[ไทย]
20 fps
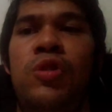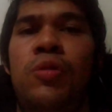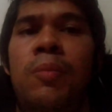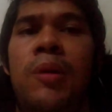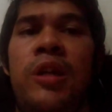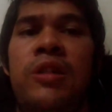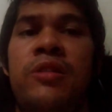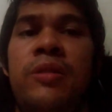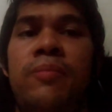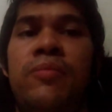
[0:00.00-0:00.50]
you
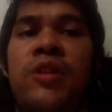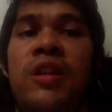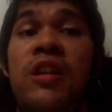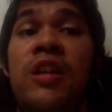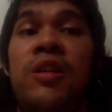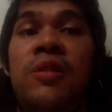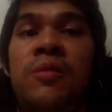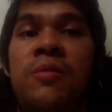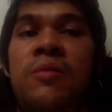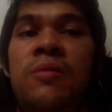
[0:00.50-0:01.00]
buy
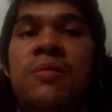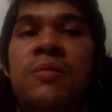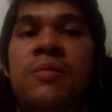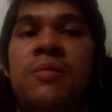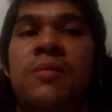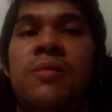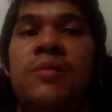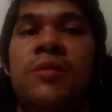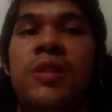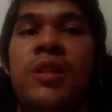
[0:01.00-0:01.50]
something new,
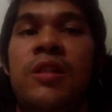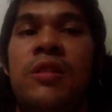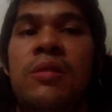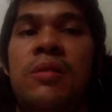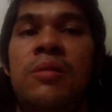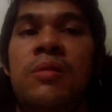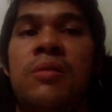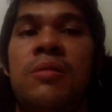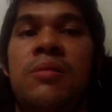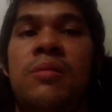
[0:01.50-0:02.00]
and
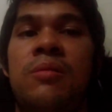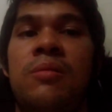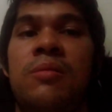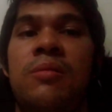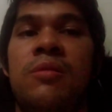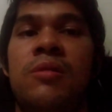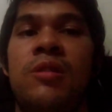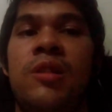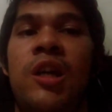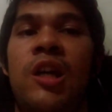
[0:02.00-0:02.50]

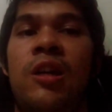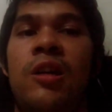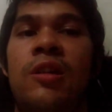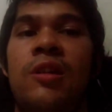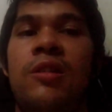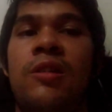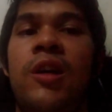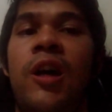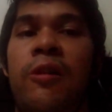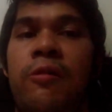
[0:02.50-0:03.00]

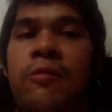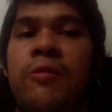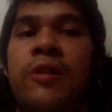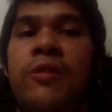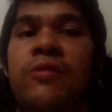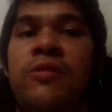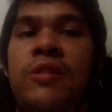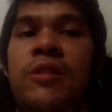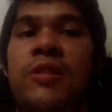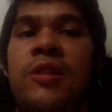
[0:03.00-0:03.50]
I
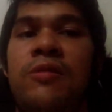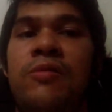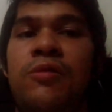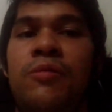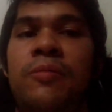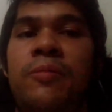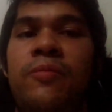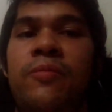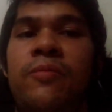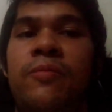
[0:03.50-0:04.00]
guarantee that you
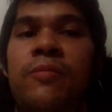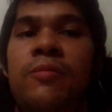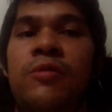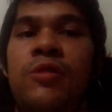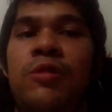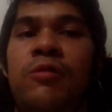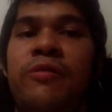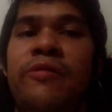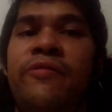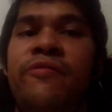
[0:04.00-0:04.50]

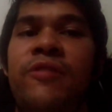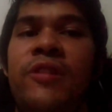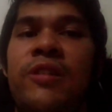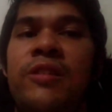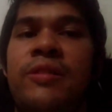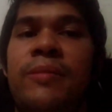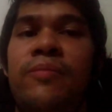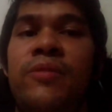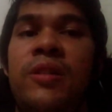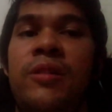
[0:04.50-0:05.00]
you will
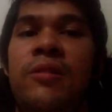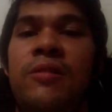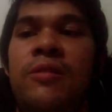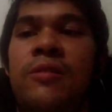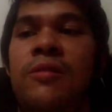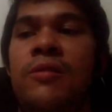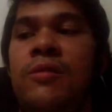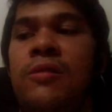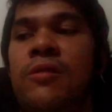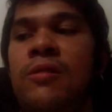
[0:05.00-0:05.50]
find something
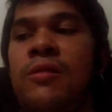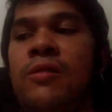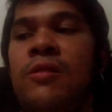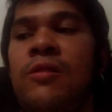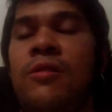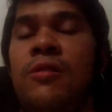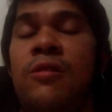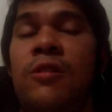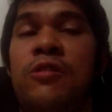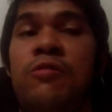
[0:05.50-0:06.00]
uh,
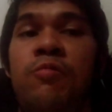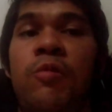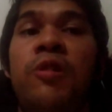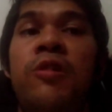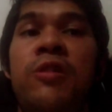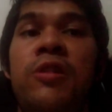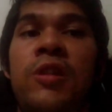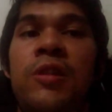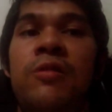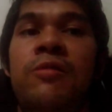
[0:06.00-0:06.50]
is t
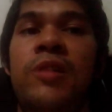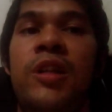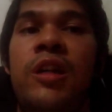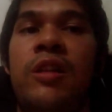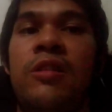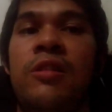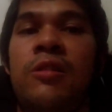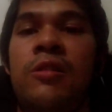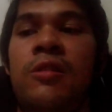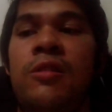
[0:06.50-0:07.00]
very new
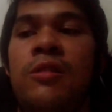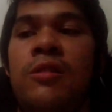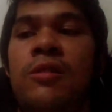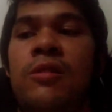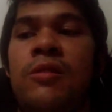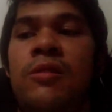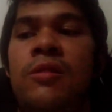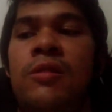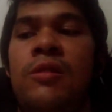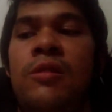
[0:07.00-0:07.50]
and
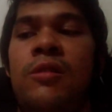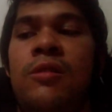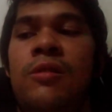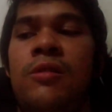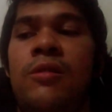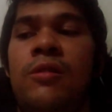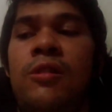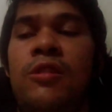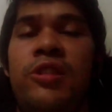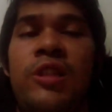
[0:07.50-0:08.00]

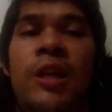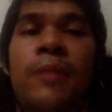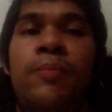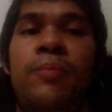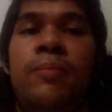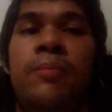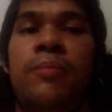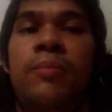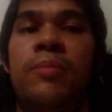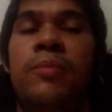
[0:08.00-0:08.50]
uh, is t up
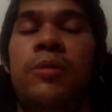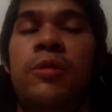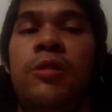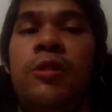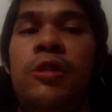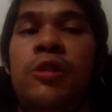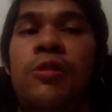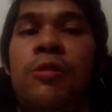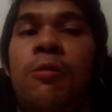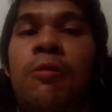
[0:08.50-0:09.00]

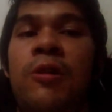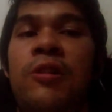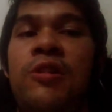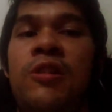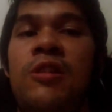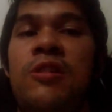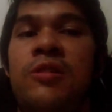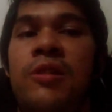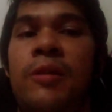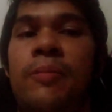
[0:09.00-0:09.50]
the, the
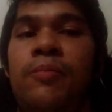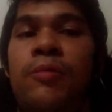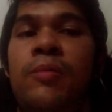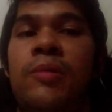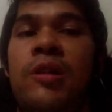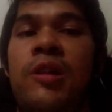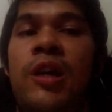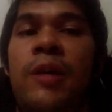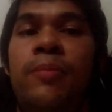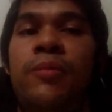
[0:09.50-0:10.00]
quality is up
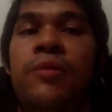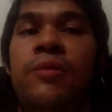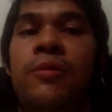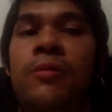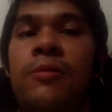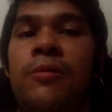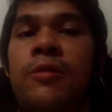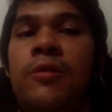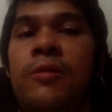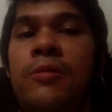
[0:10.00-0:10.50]
up
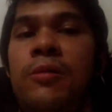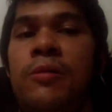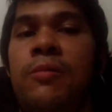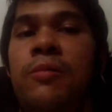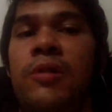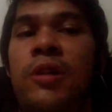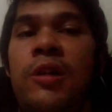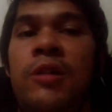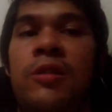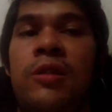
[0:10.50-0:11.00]
to uh, the
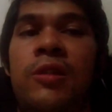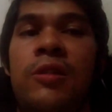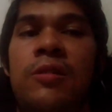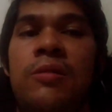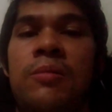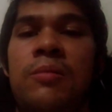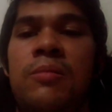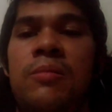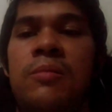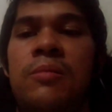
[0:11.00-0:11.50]
grade
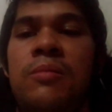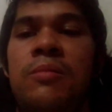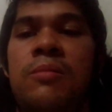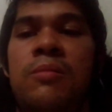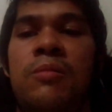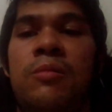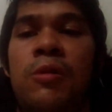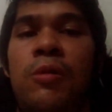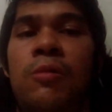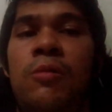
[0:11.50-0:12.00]
and
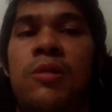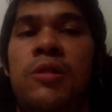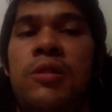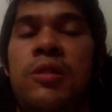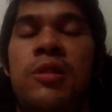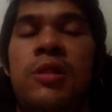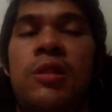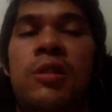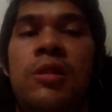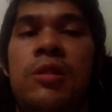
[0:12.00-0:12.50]
the
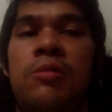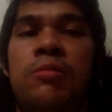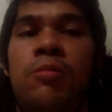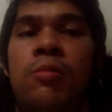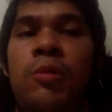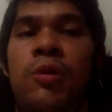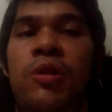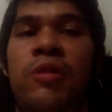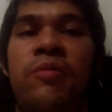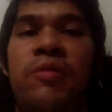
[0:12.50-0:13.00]
quality
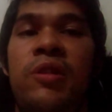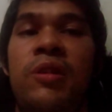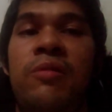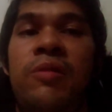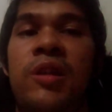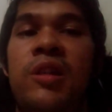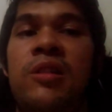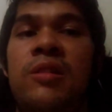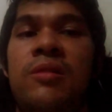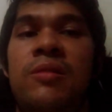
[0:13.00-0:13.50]
whatever
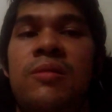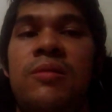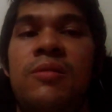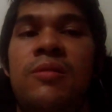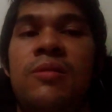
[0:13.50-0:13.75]
right